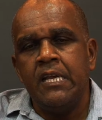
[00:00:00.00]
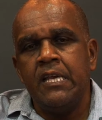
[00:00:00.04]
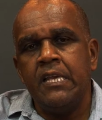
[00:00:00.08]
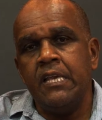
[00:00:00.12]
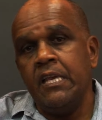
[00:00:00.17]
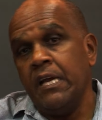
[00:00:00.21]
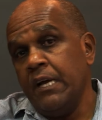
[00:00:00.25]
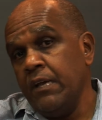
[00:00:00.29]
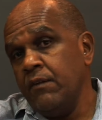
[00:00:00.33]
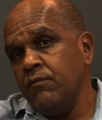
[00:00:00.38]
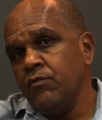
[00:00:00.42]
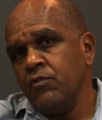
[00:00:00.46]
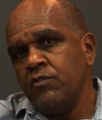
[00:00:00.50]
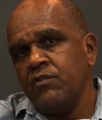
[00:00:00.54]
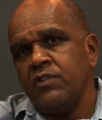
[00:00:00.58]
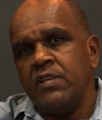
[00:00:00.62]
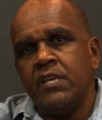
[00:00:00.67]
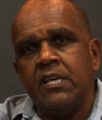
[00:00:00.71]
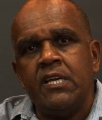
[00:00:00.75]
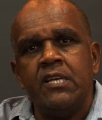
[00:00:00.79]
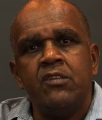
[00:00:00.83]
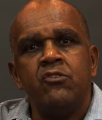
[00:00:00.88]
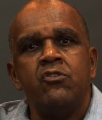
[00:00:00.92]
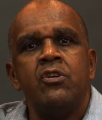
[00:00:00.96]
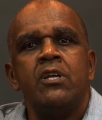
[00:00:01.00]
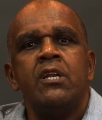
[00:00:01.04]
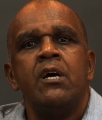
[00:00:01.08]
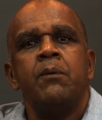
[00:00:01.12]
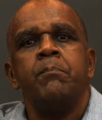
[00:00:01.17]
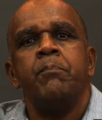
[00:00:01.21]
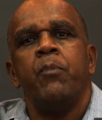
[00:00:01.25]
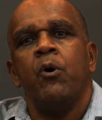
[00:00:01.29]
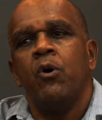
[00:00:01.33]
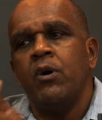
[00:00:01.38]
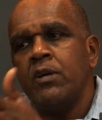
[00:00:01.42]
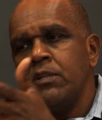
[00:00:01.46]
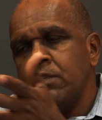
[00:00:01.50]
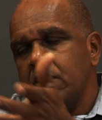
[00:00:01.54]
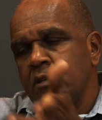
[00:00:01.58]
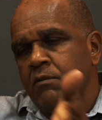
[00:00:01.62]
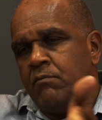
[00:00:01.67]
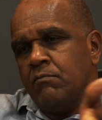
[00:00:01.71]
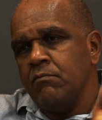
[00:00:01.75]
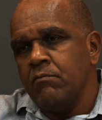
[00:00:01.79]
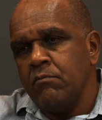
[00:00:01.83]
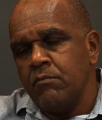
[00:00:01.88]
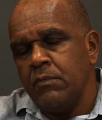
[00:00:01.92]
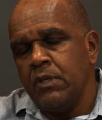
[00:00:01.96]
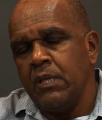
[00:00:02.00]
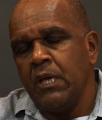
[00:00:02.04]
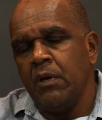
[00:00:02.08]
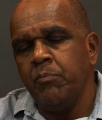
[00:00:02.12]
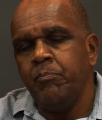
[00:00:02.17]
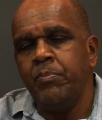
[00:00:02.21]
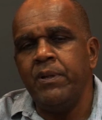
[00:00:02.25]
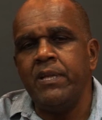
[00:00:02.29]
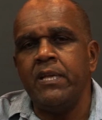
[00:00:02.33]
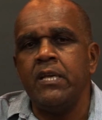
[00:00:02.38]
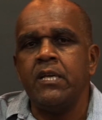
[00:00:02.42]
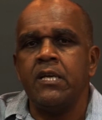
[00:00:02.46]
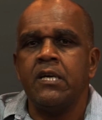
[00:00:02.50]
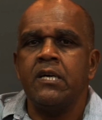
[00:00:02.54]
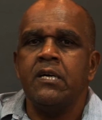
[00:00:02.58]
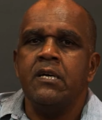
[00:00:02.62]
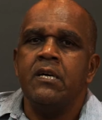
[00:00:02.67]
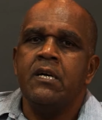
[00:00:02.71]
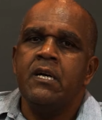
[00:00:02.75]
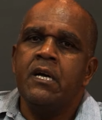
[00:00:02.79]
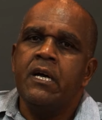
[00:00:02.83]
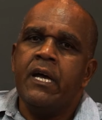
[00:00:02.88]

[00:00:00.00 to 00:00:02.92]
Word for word: e aí você retira a porta e aplica.